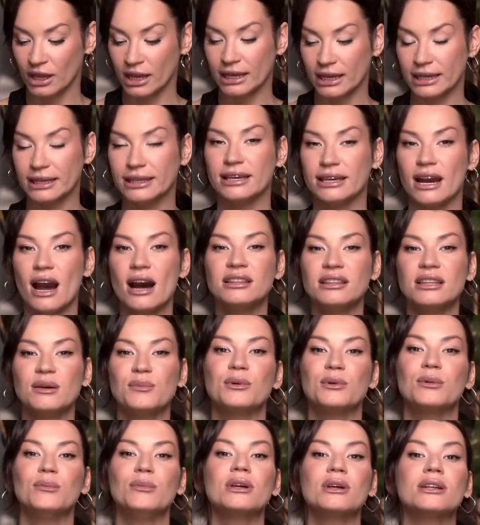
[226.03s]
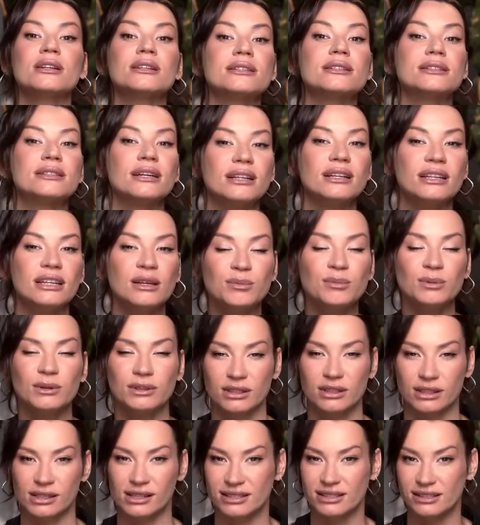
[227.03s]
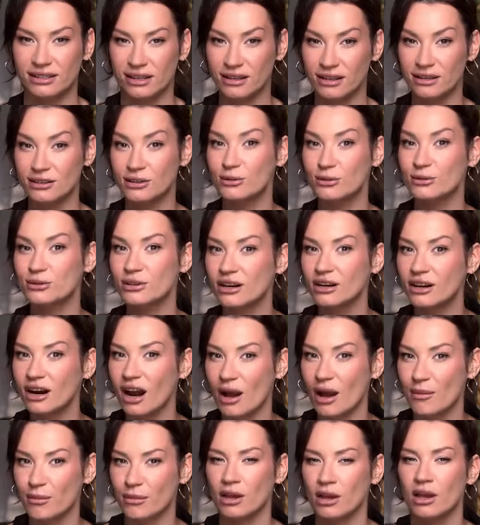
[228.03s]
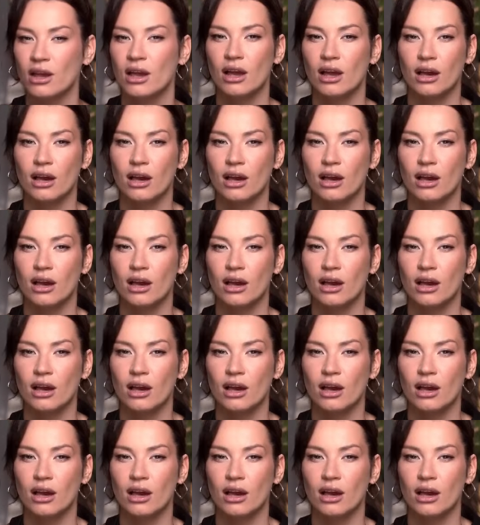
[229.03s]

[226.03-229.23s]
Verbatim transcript: Я, например, залипла на разделе с рюкзаками.